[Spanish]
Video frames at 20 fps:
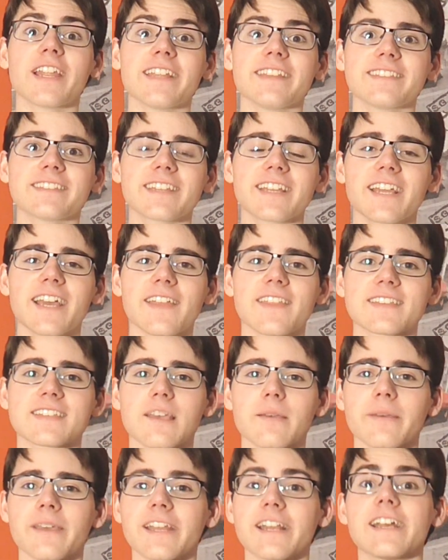con la intriga de
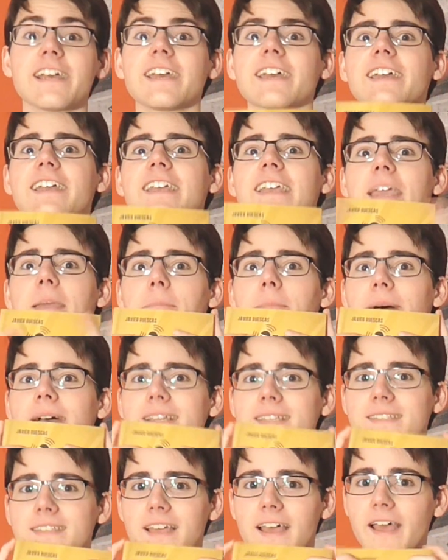saber qué
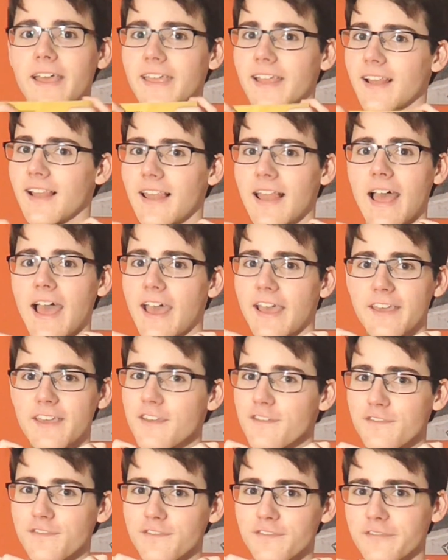pasa en
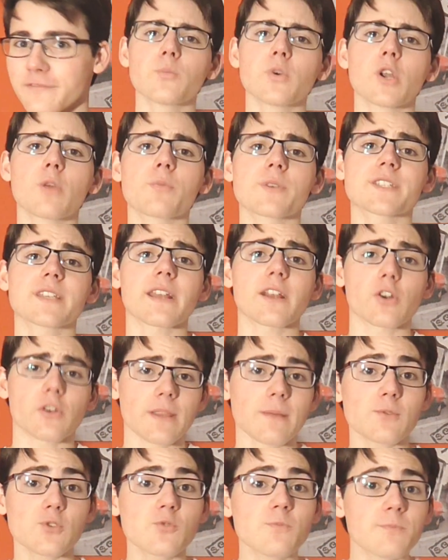Life. Bueno, pues si
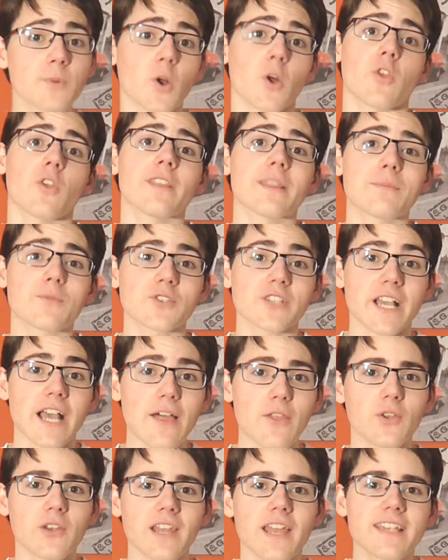recordamos un poco dónde hemos
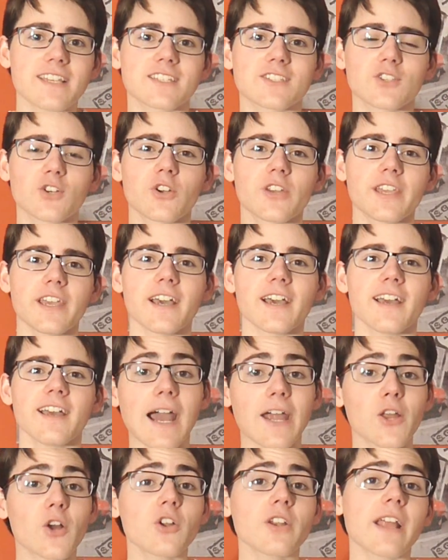dejado la historia,
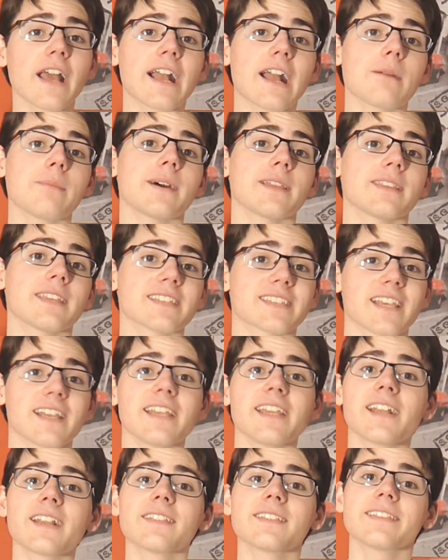Aaron acaba de
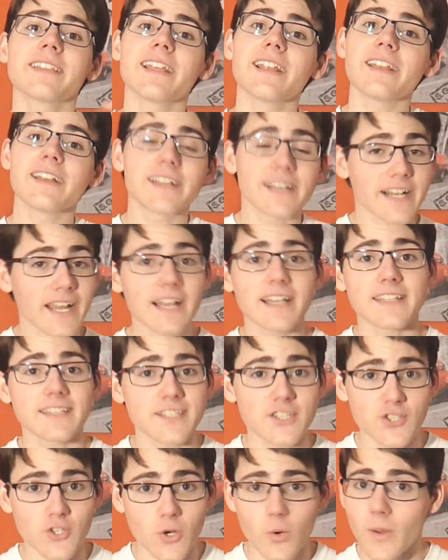salir del
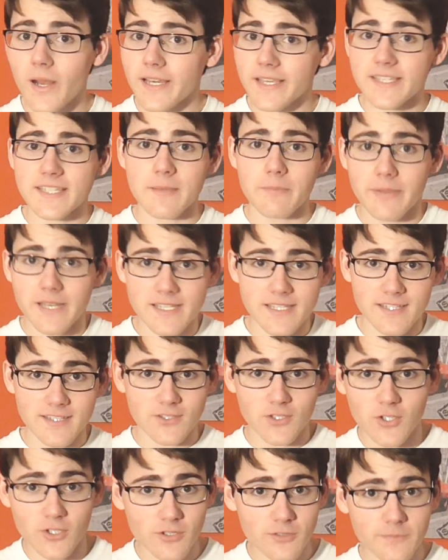reality show al que se
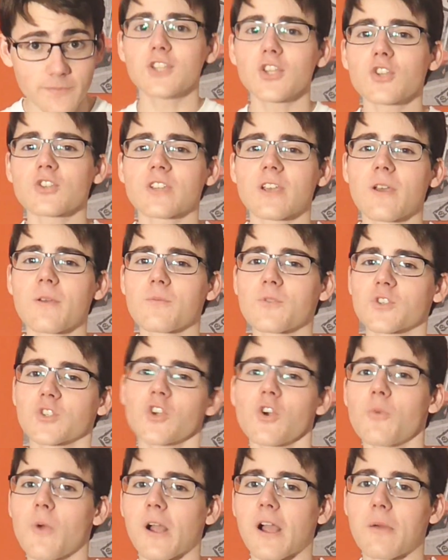presentó. Todos sabemos
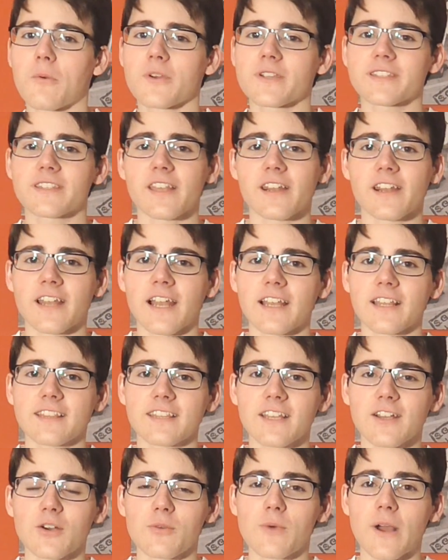cómo acabó este
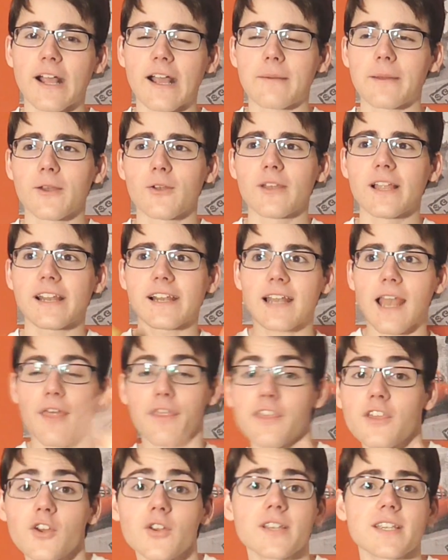reality, cómo acabaron las
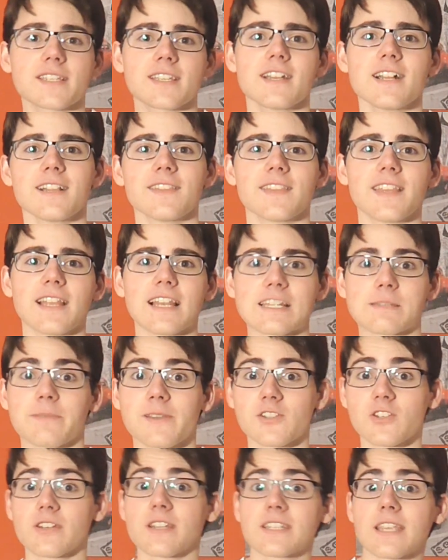relaciones de las
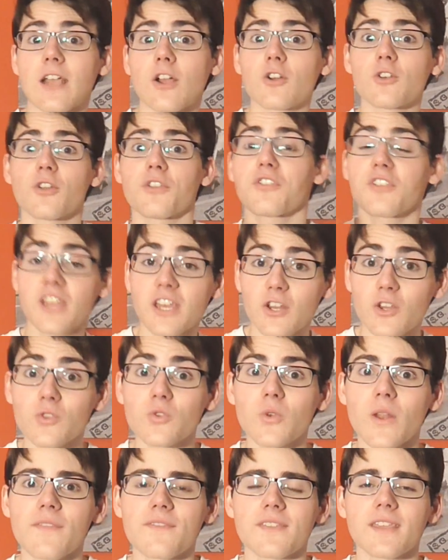personas que conocieron
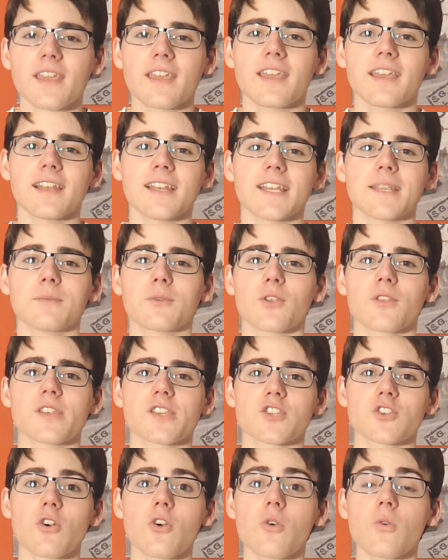durante el libro de
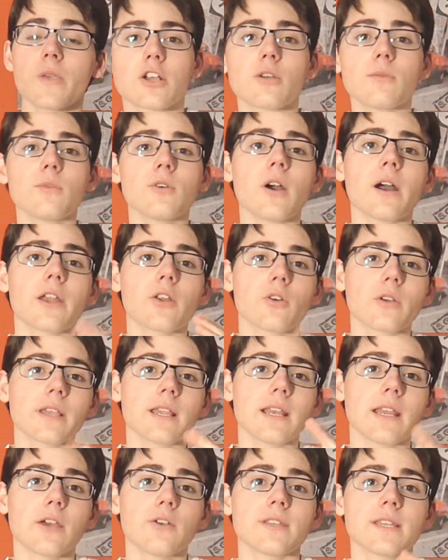Show y cómo Aaron
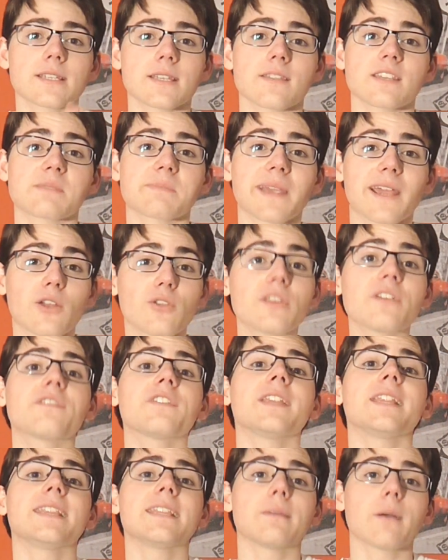y Leo ya se despegaron
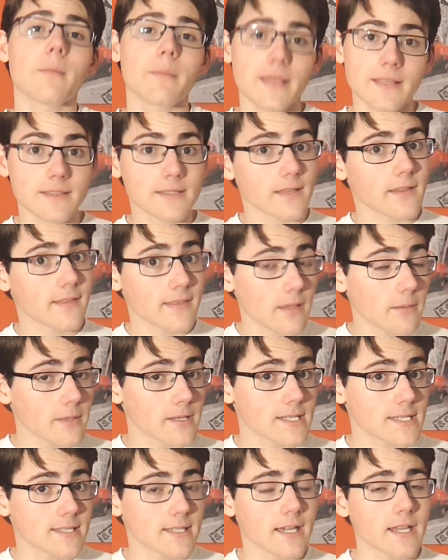definitivamente
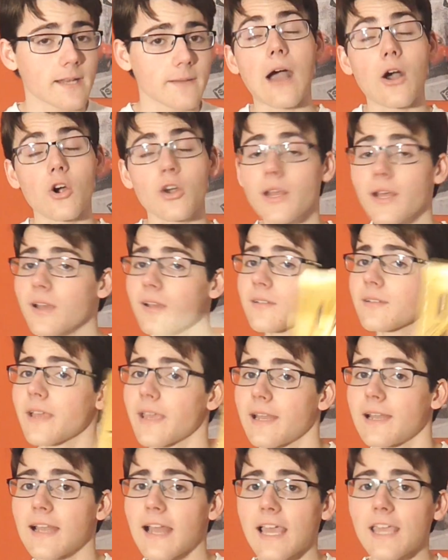de Star. Ahora,
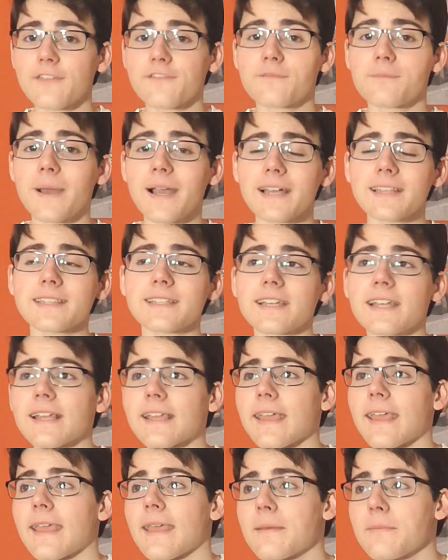en Life, van a tener
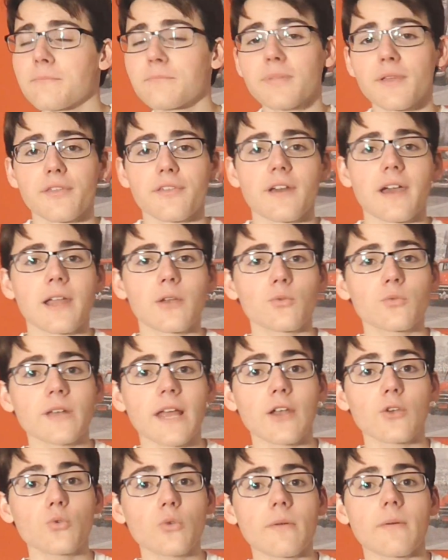que empezar
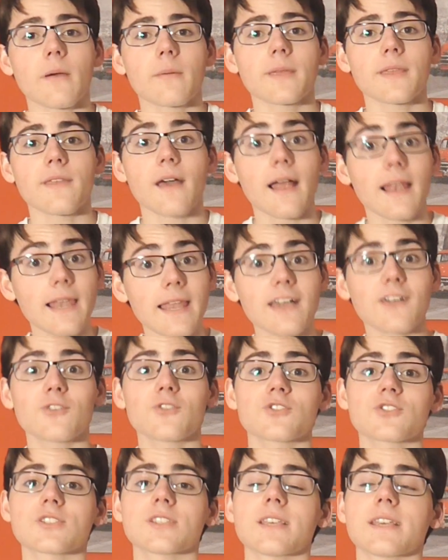una nueva vida
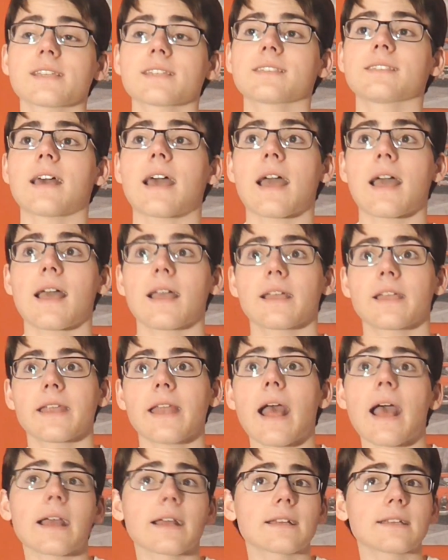lejos de esta
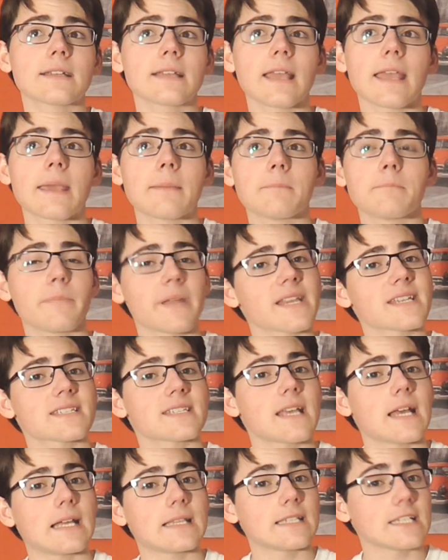gran
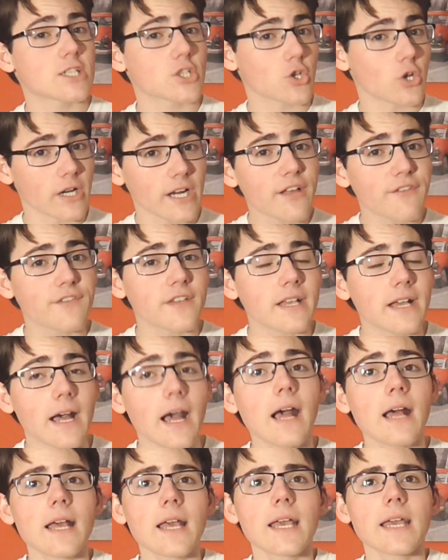empresa
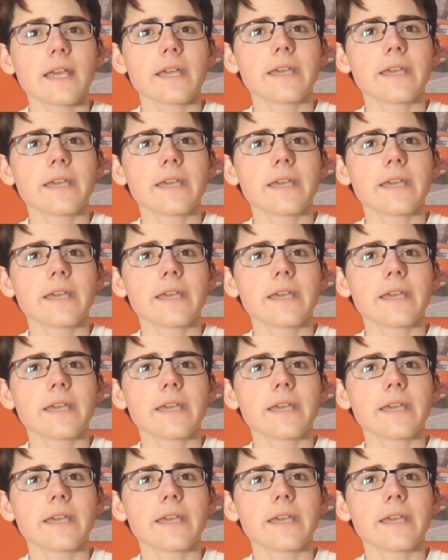discográfica.